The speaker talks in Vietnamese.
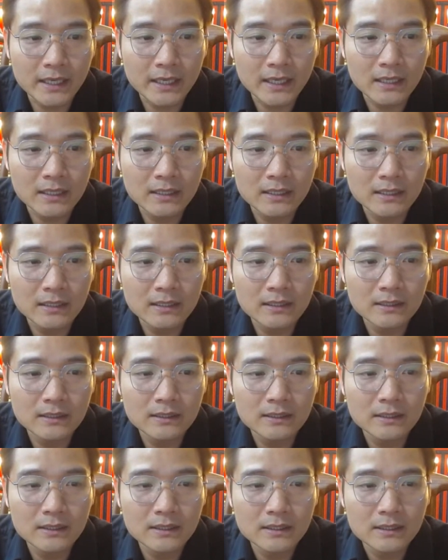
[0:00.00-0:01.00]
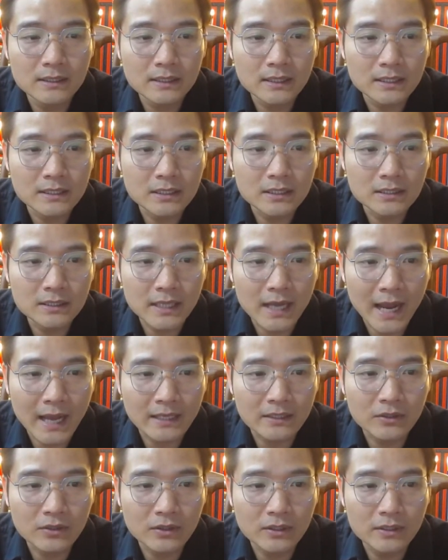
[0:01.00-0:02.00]
cái cái sơn
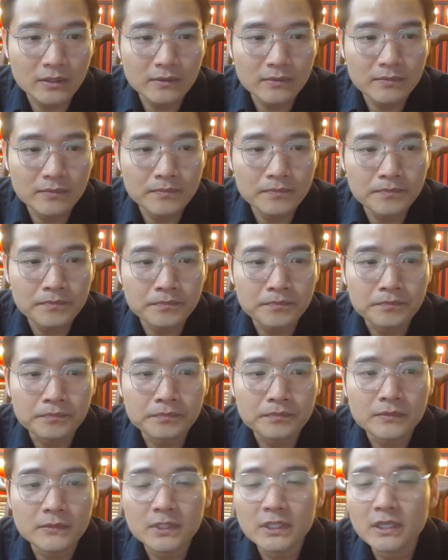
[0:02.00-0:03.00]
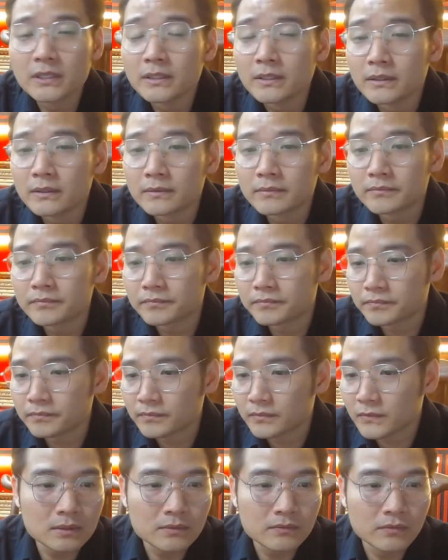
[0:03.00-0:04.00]
càn thôi. Nhưng
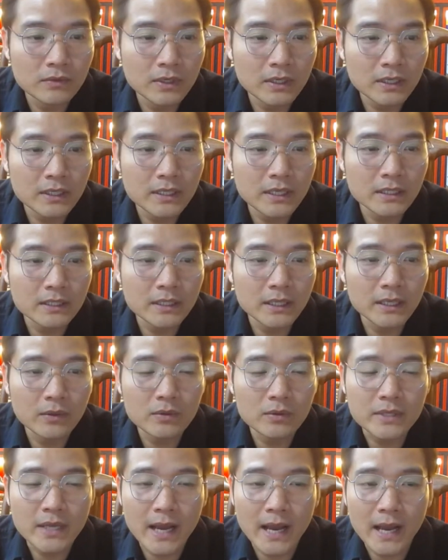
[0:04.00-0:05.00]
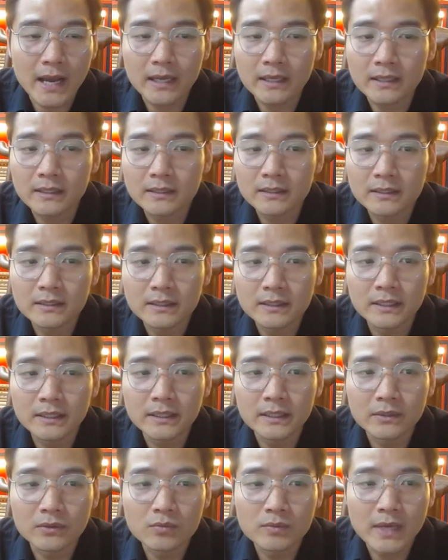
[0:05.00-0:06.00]
với cái địa thế của nhà
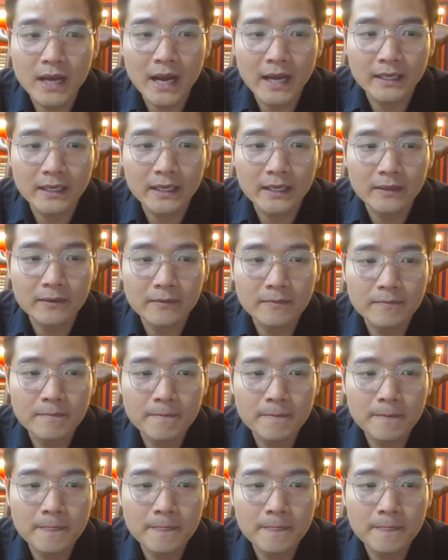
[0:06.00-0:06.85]
thì cung càn này